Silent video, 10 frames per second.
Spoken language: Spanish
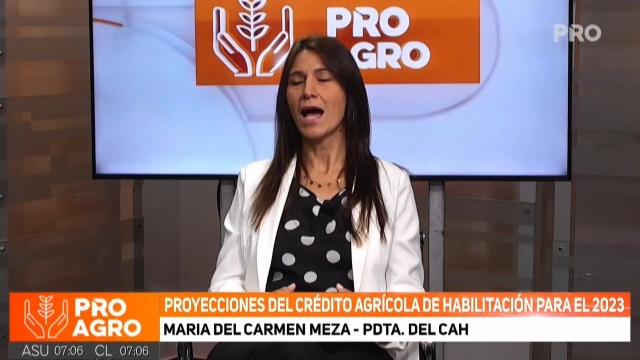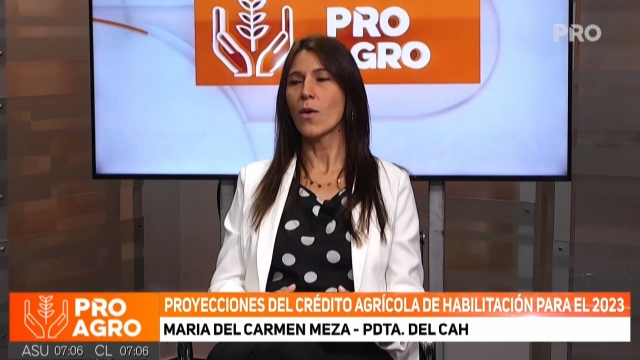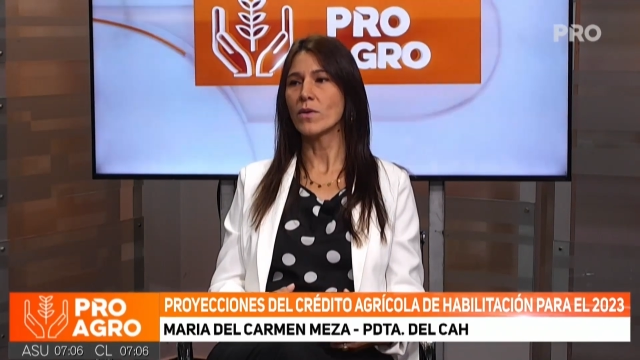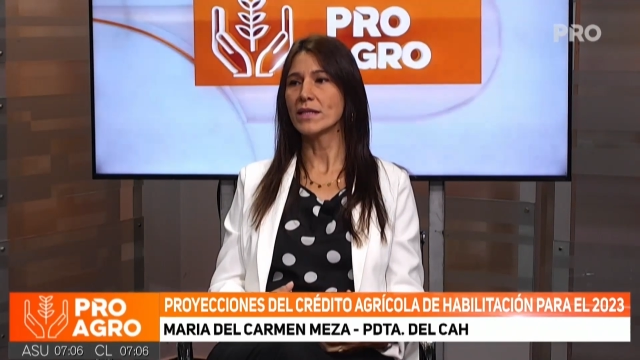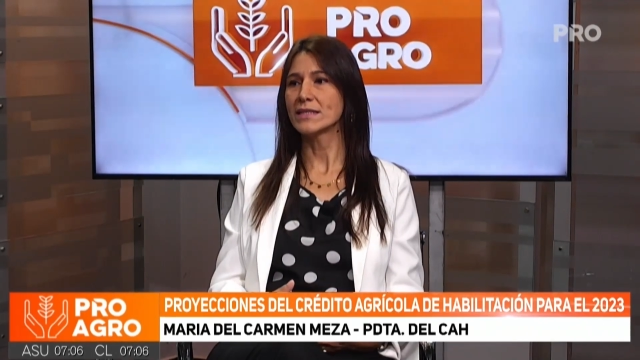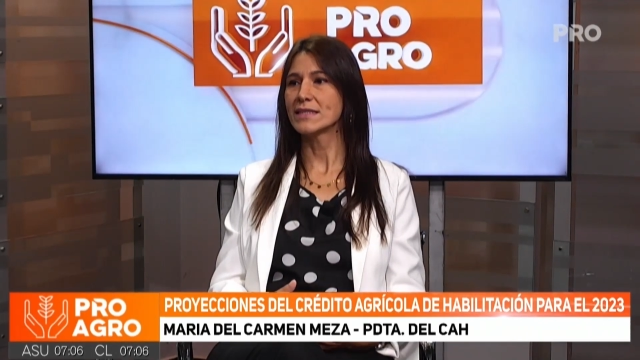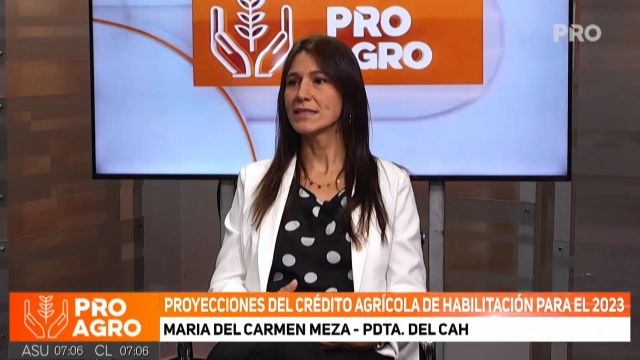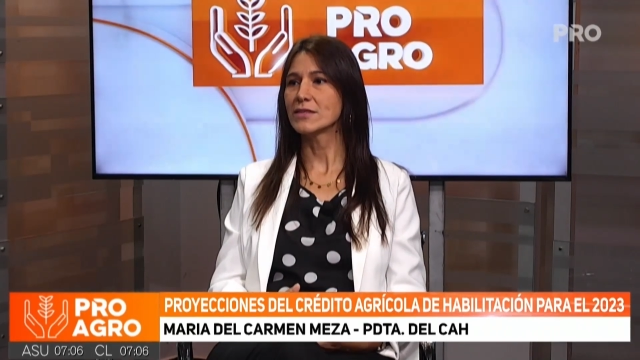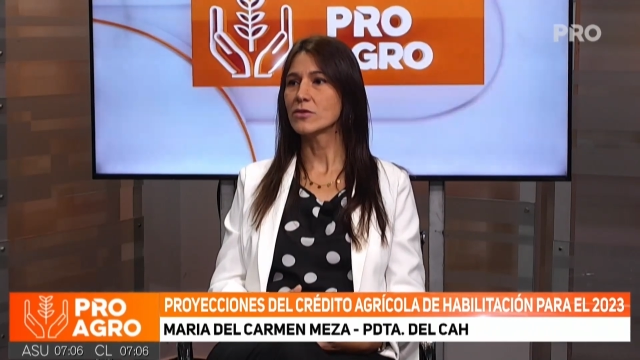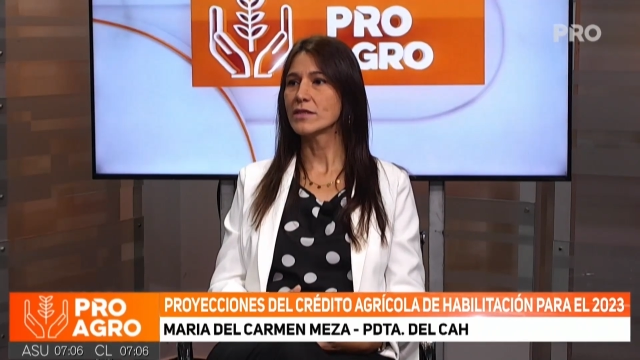aún ese
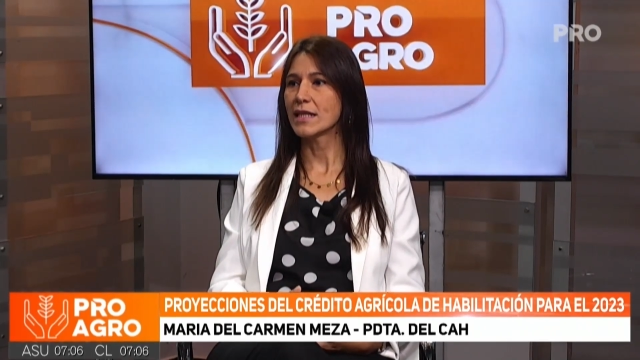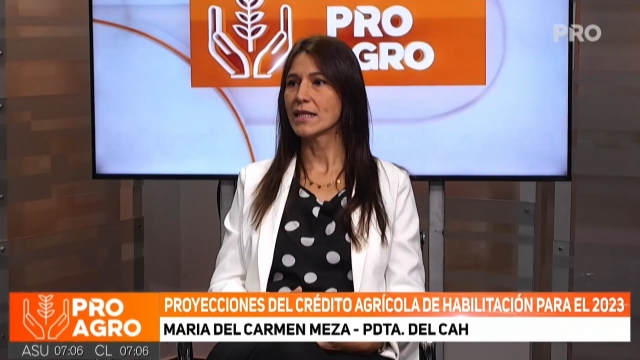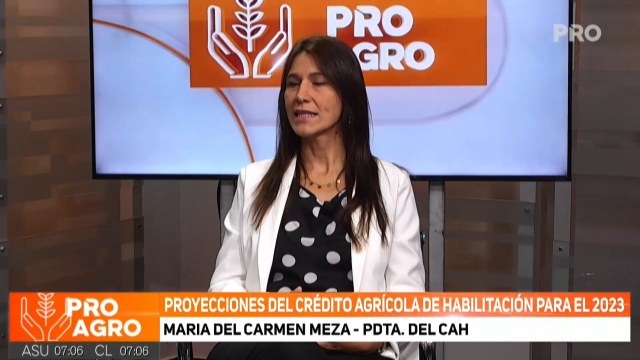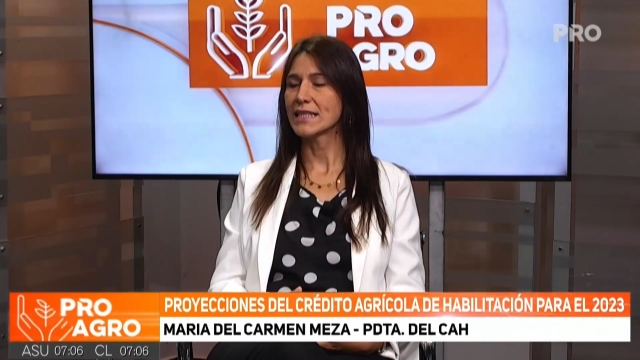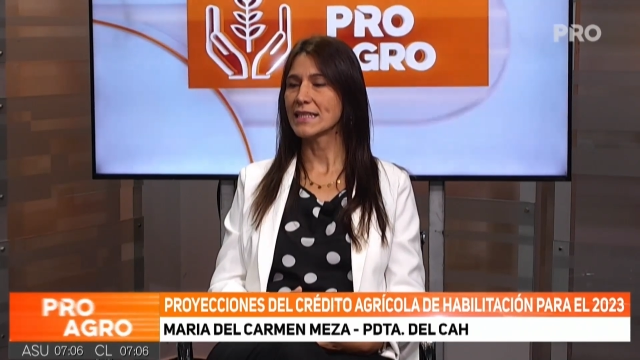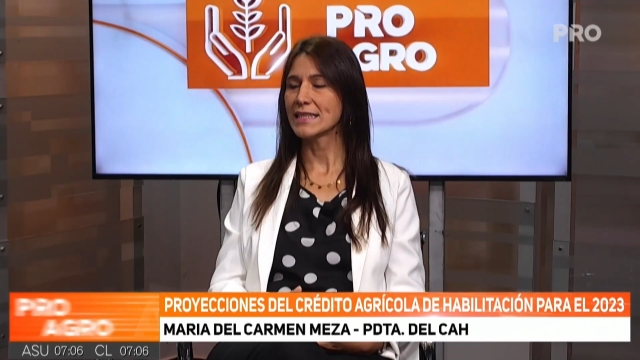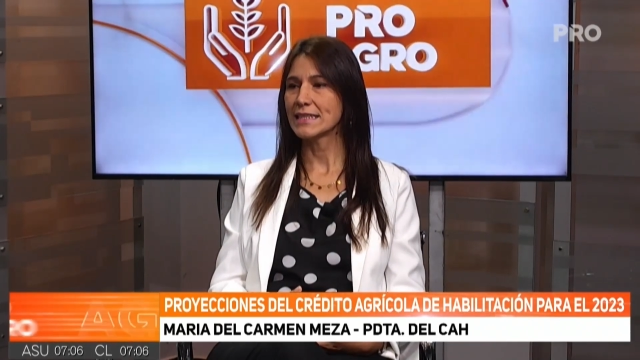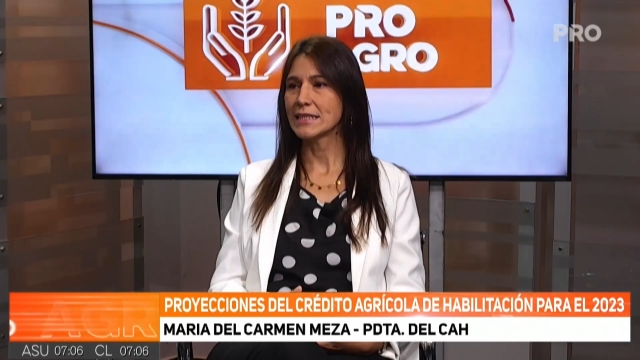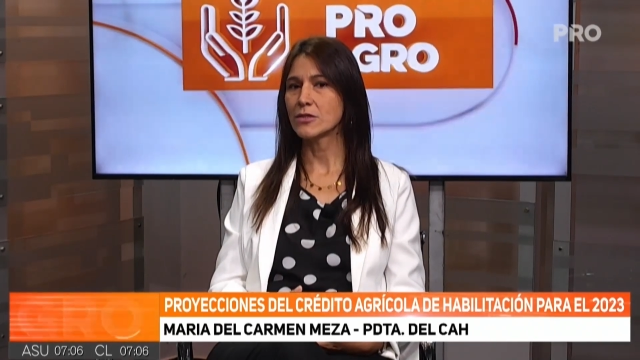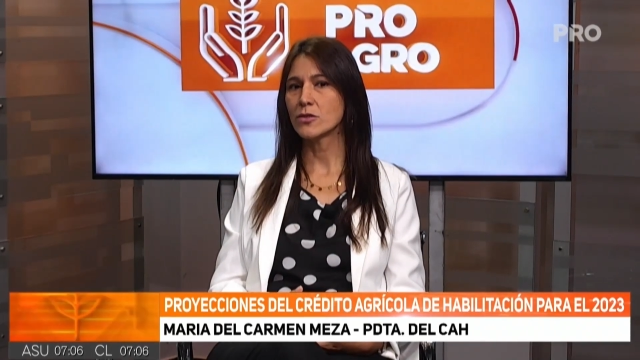historial
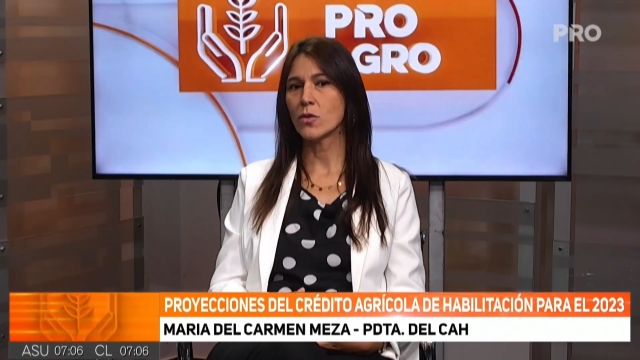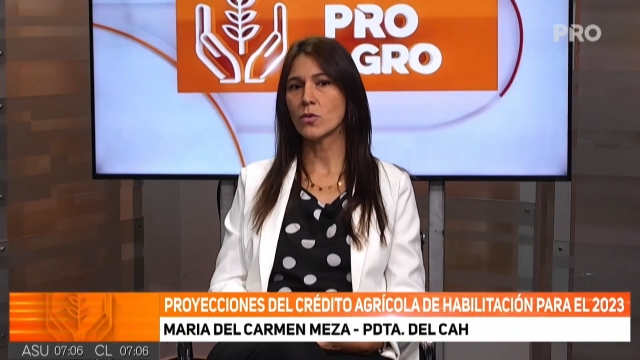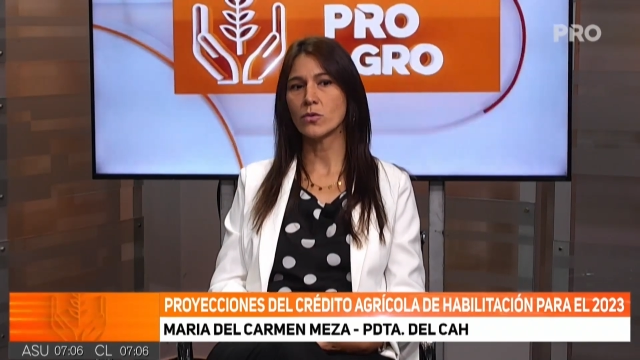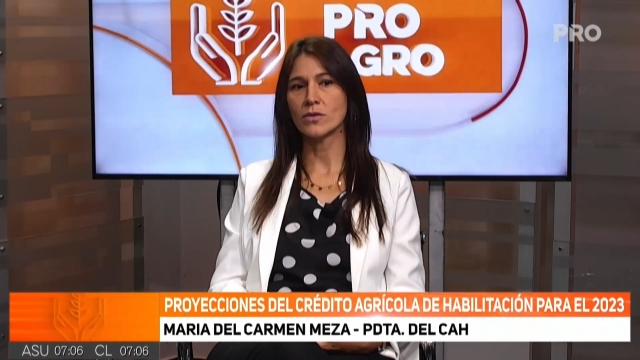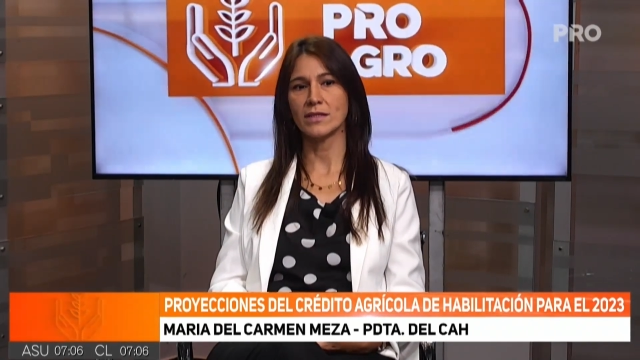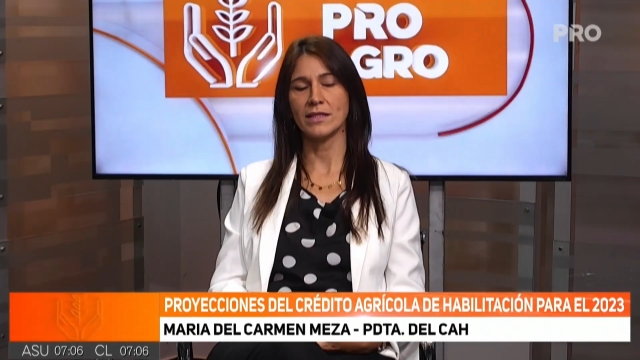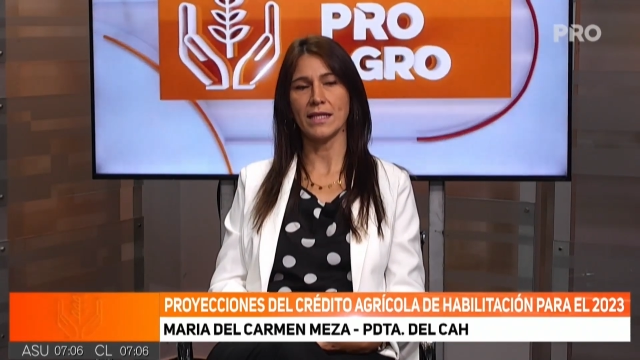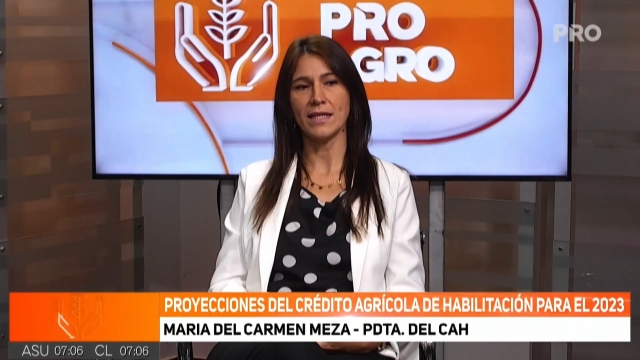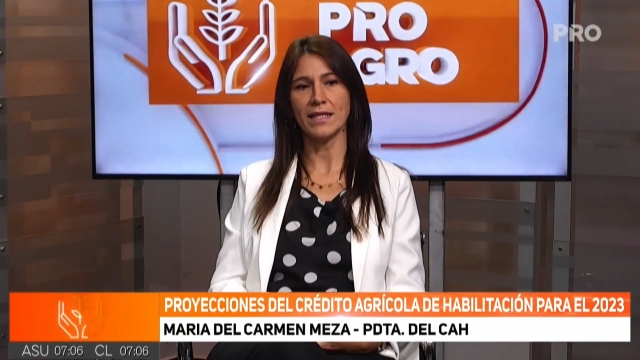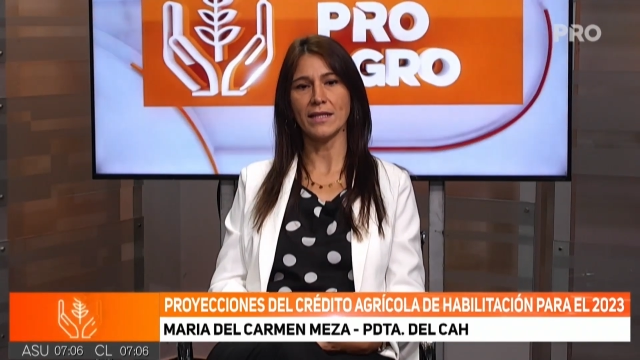crediticio o no
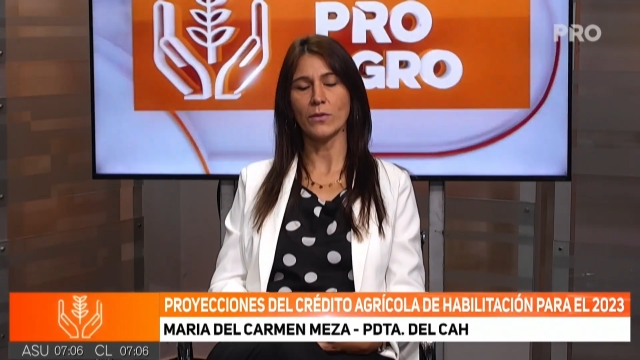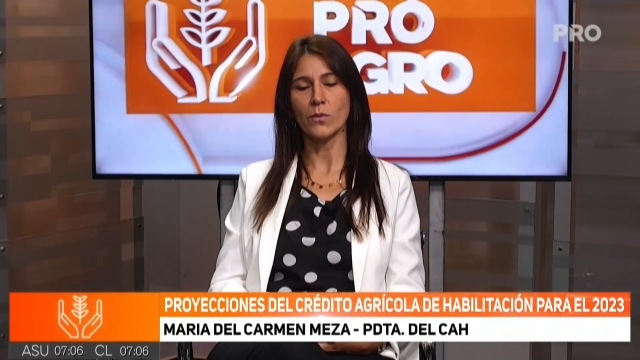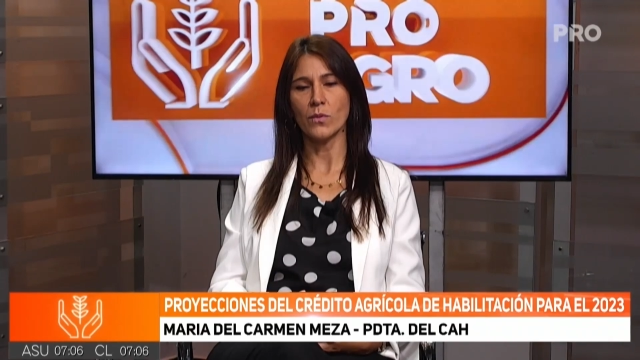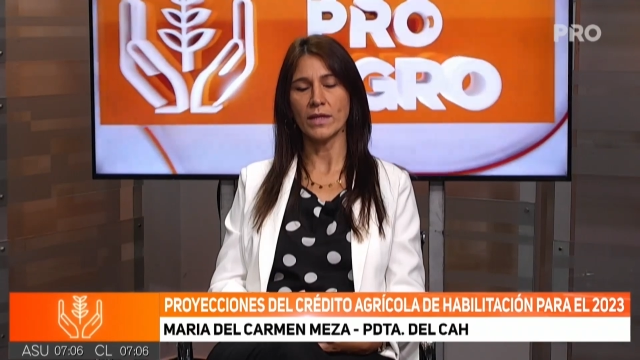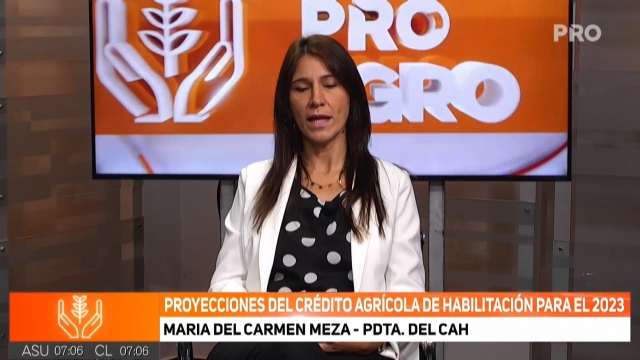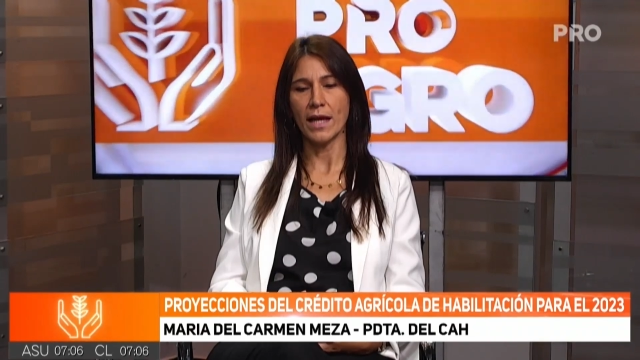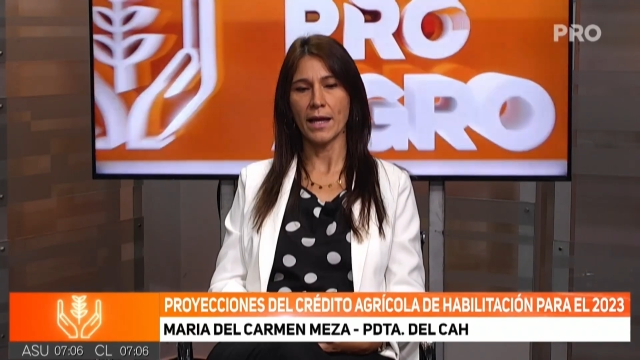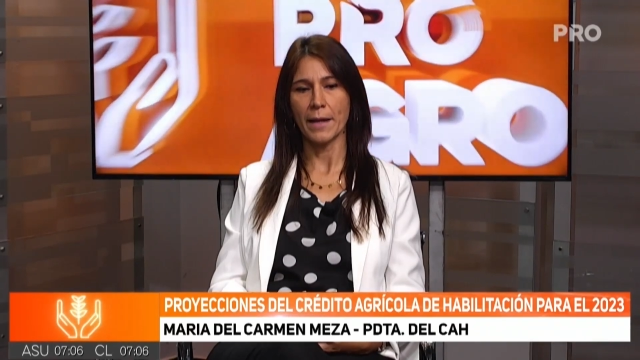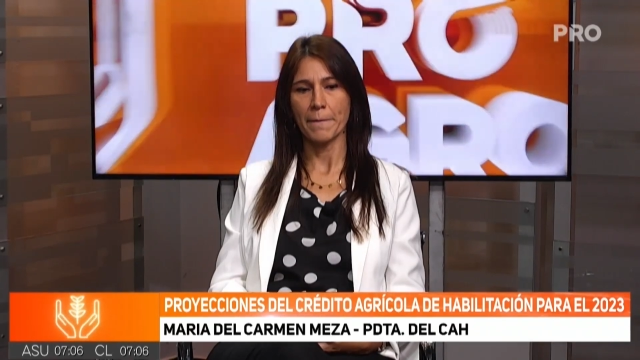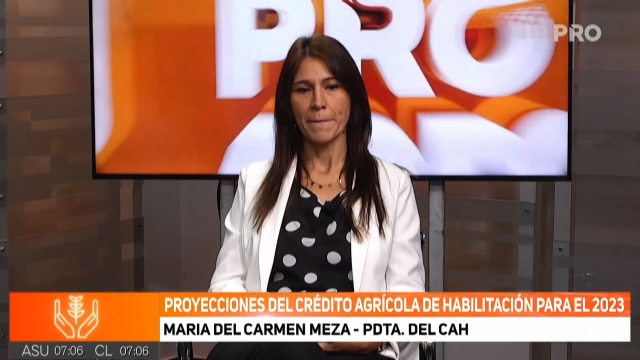tienen
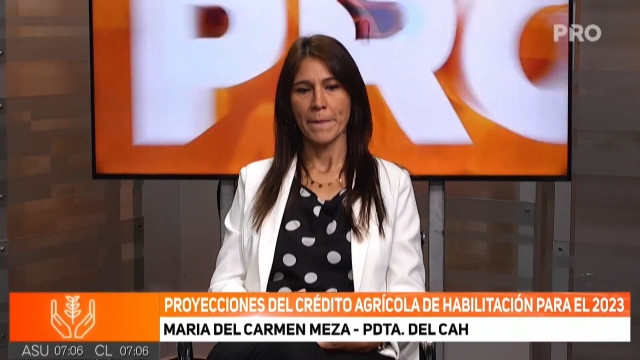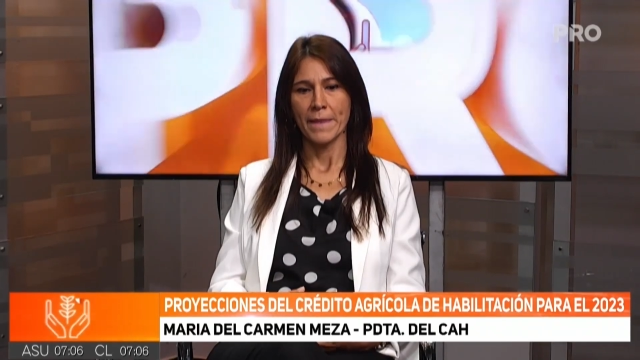una